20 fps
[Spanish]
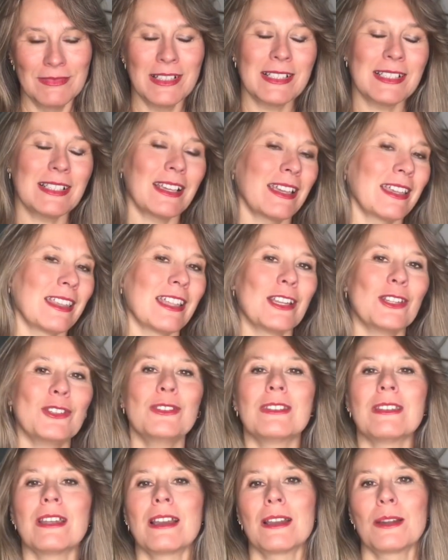se
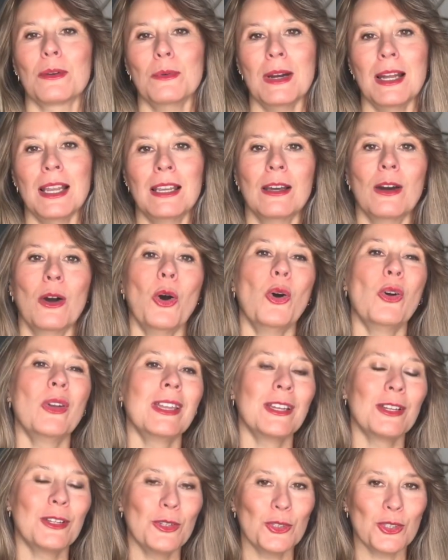quedaron tal cual o
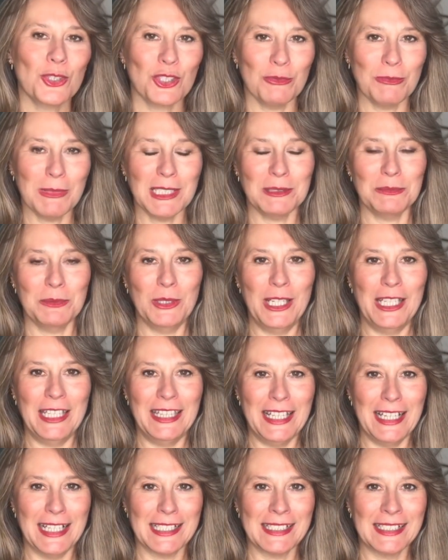incluso más
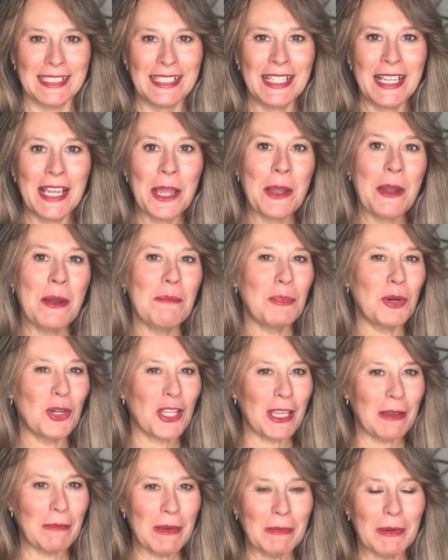bonitas.
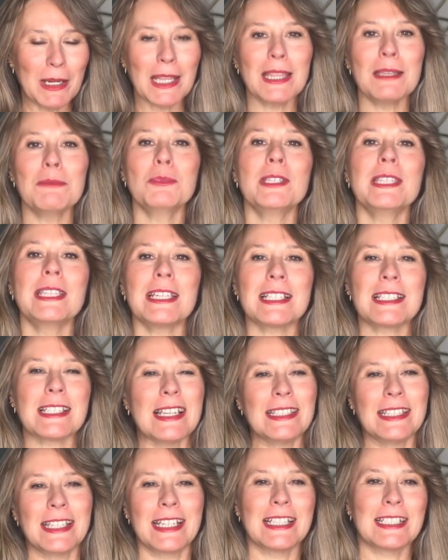Porque me parece muy
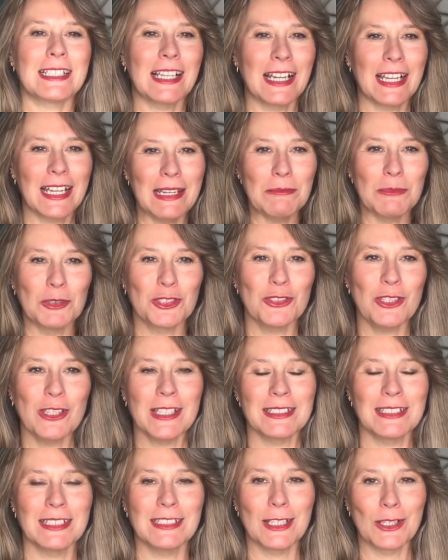interesante que saquemos
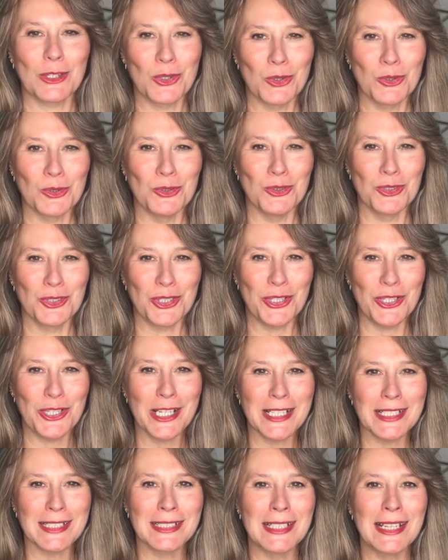todas estas
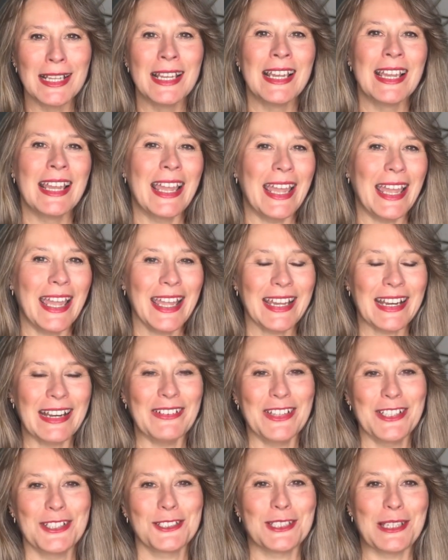conclusiones, he
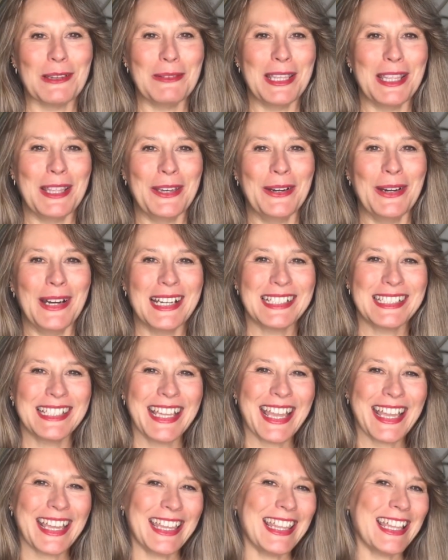grabado este vídeo,
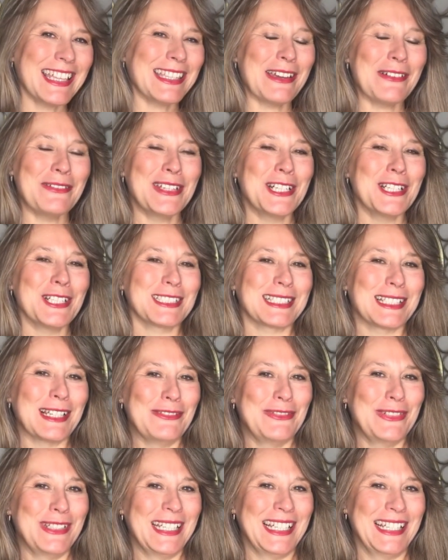así que quédate a verlo hasta
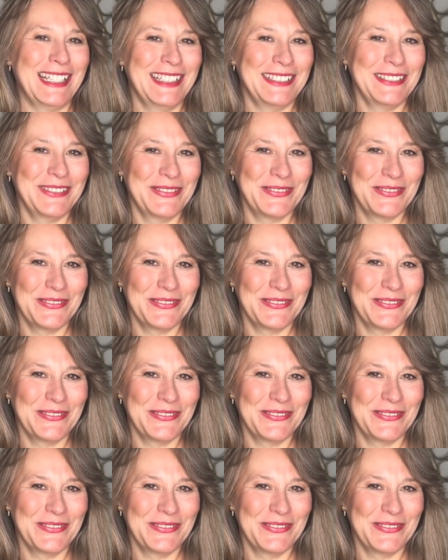el final.